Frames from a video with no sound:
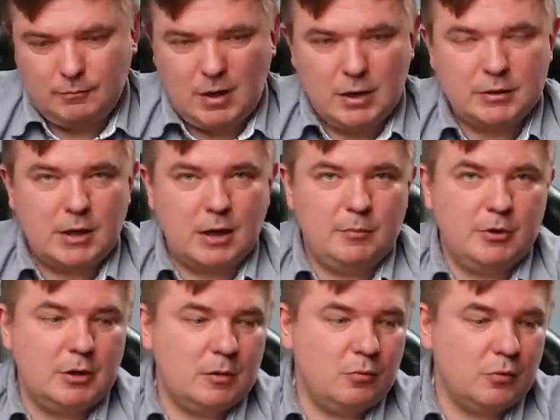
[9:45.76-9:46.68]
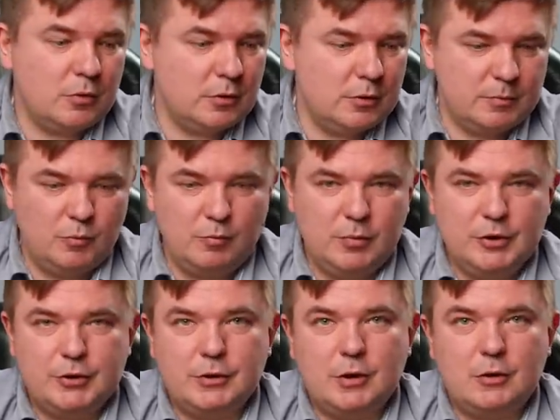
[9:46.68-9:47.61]
Банк Санкт-Петербург из
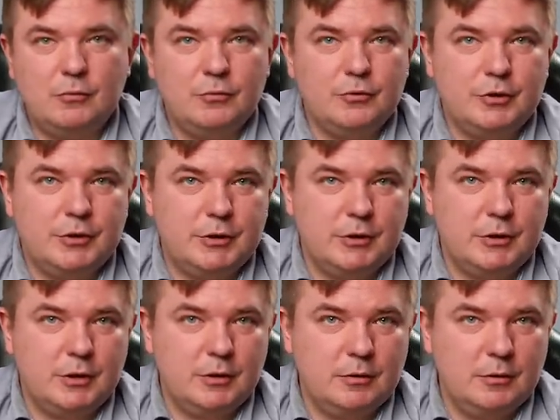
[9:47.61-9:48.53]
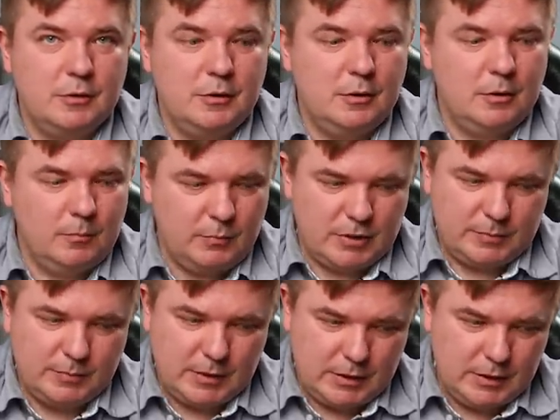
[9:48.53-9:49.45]
публично торгующихся, да?
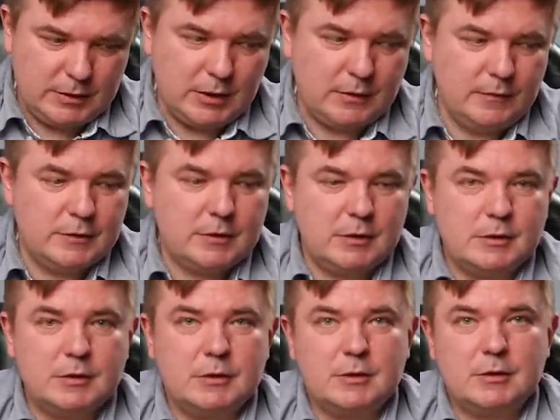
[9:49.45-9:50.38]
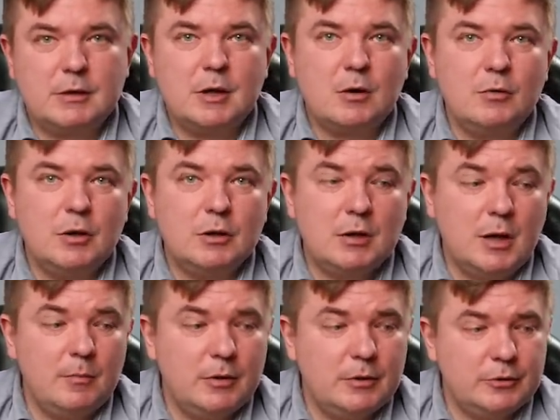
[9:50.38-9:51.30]
Посмотри, соответственно, с какой
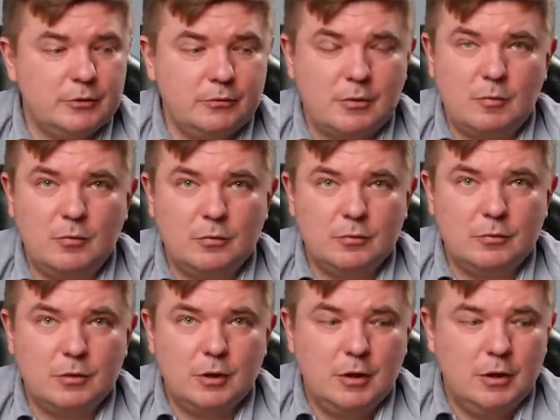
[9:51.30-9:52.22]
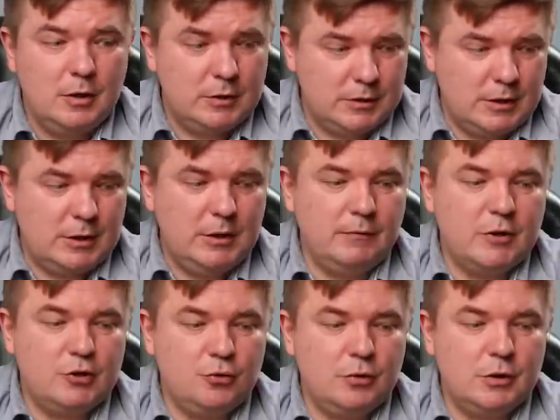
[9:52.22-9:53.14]
рентабельностью работают зайди в
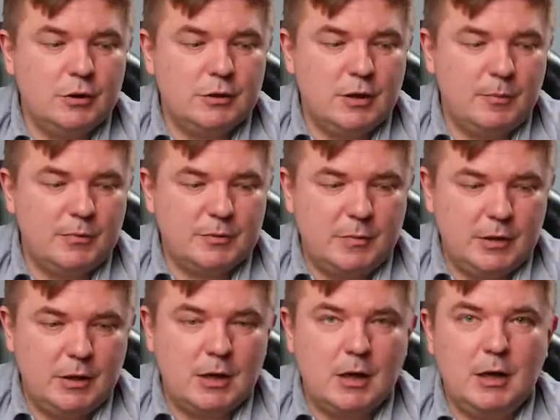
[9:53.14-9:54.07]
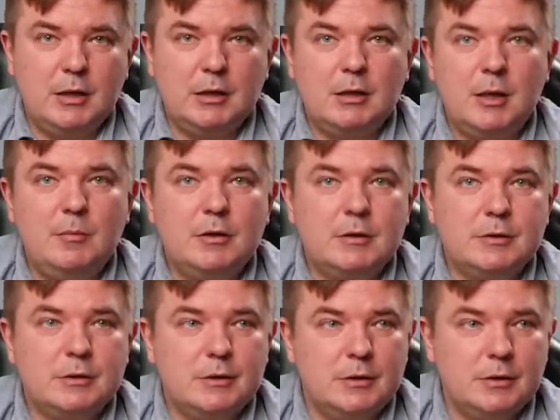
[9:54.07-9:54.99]
отчетность, да, посмотри, какая
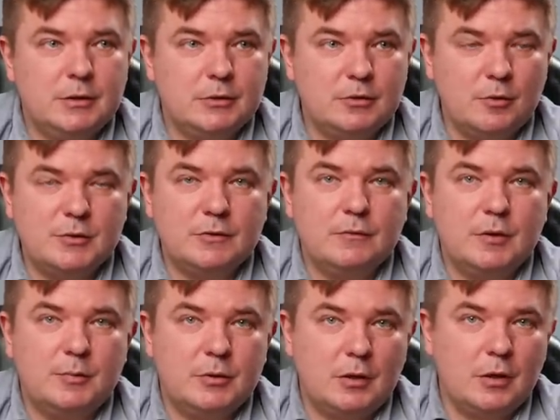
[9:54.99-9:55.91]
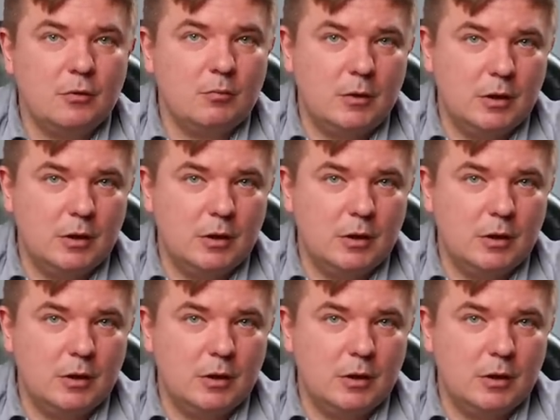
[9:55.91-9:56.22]
рентабельность э, собственного капитала у